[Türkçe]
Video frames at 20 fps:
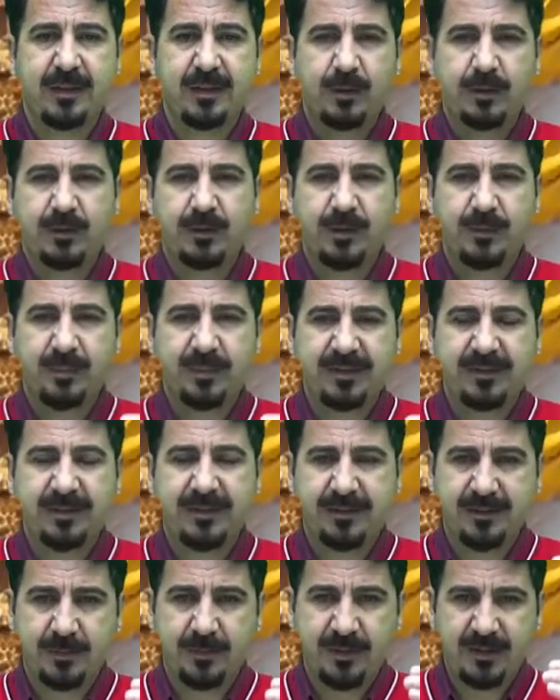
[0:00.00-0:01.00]
İşte biz de
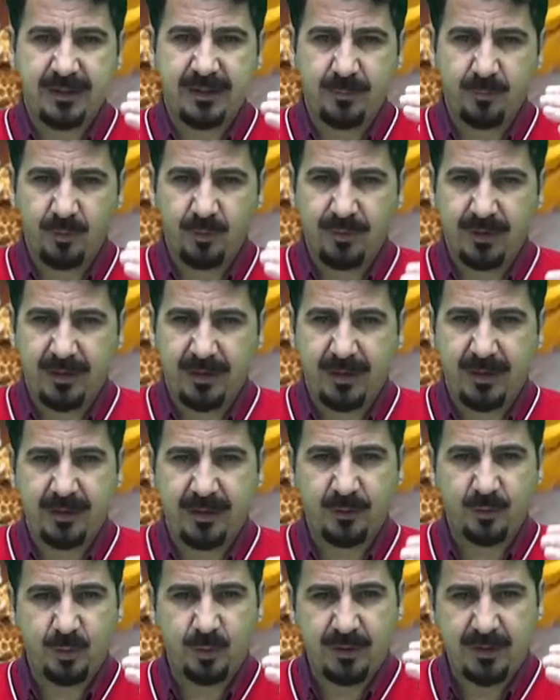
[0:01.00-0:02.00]
tabii ki bu verileri
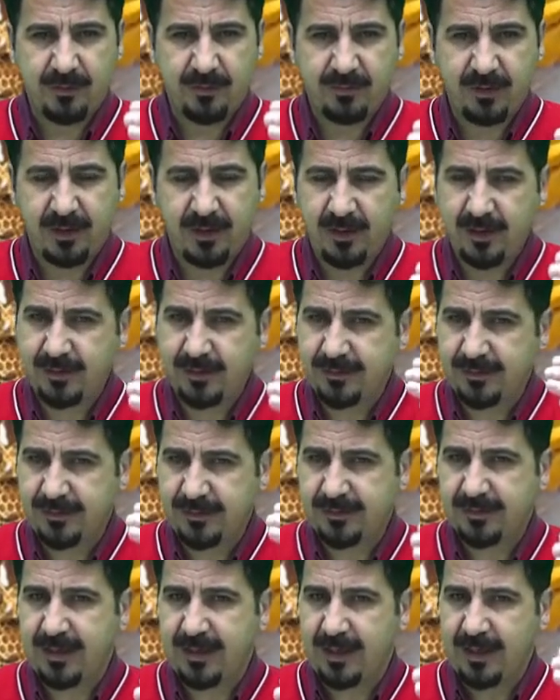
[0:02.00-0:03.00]
TÜİ'nin verilerini
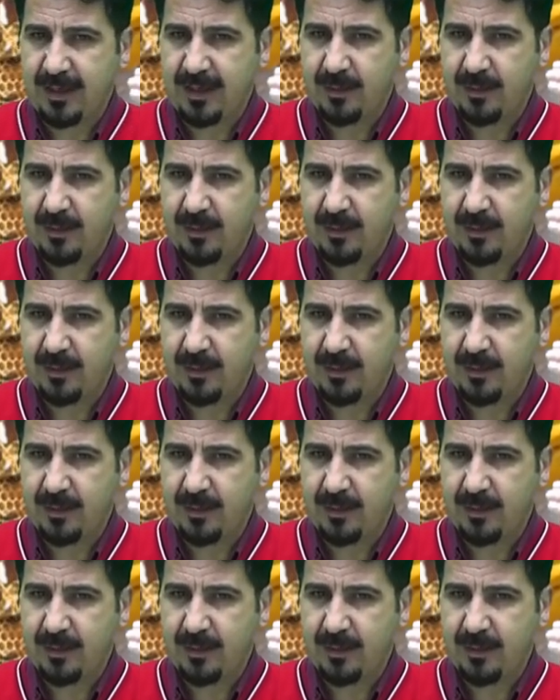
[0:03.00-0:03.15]
sizlerle